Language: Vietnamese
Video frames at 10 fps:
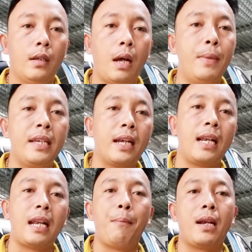à, mình chỉ
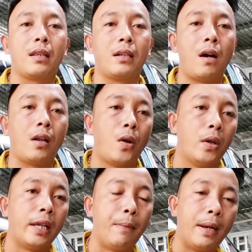cần nắm bắt được từng đó thôi
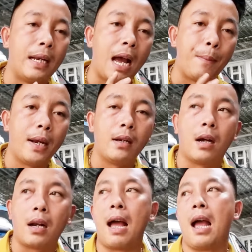thì mình đã biết
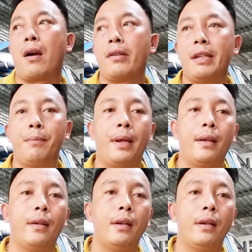được là à con chim mình